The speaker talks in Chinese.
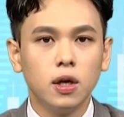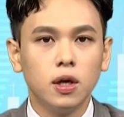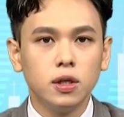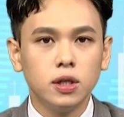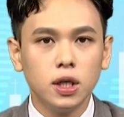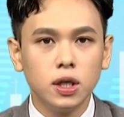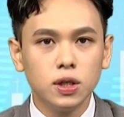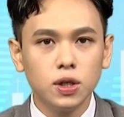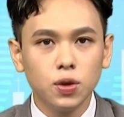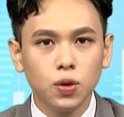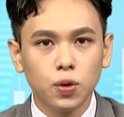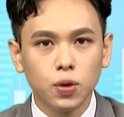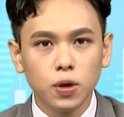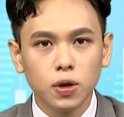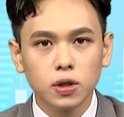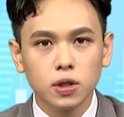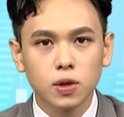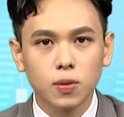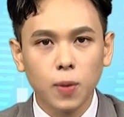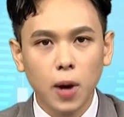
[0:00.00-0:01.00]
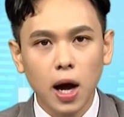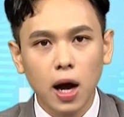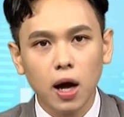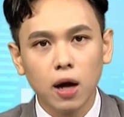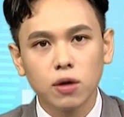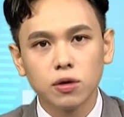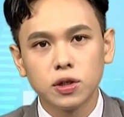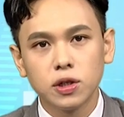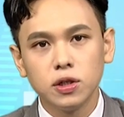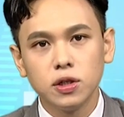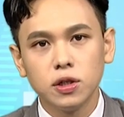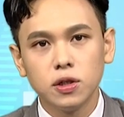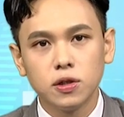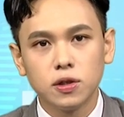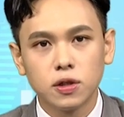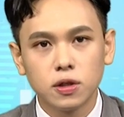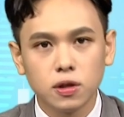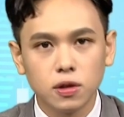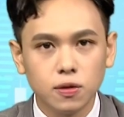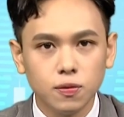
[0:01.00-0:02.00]
今天是五月十八号，星期
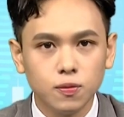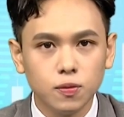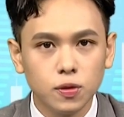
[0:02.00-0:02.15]
四，